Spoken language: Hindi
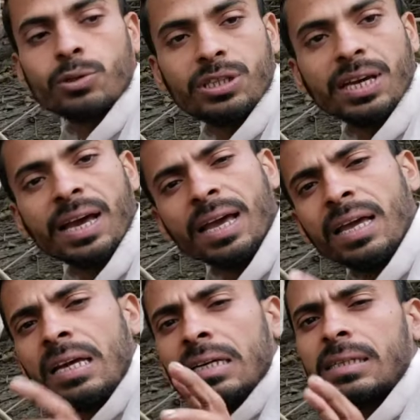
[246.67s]
कुत्ते हैं
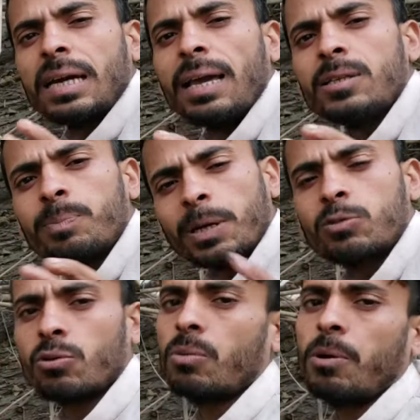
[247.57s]
कि गाइस
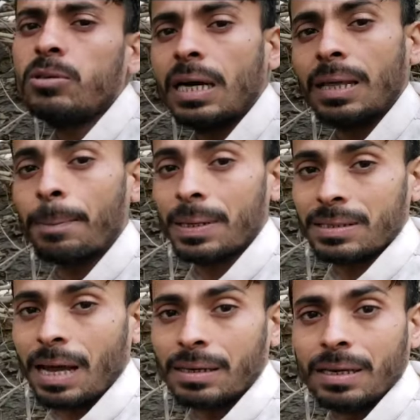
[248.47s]
बच्चों को बहुत ज़्यादा
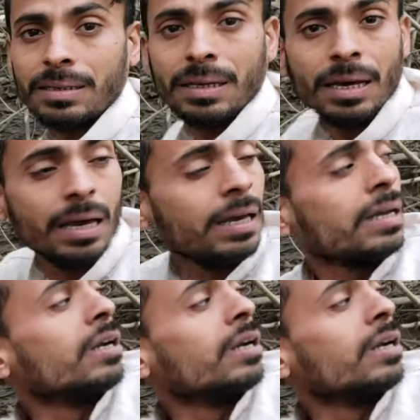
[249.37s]
परेशान करते हैं